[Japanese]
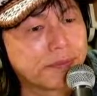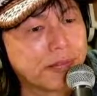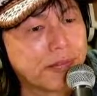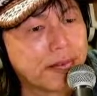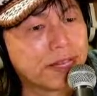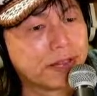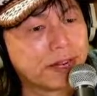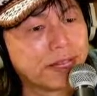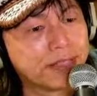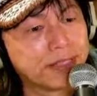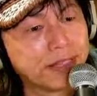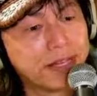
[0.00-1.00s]
ライトな感
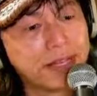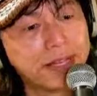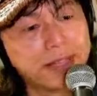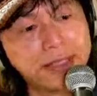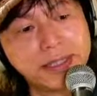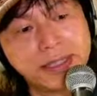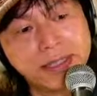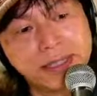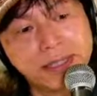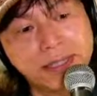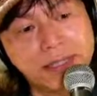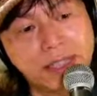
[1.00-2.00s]
じでね、
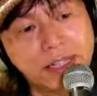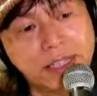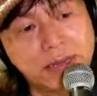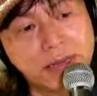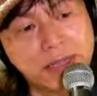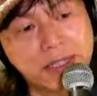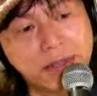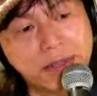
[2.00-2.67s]
いいかなと思いますけど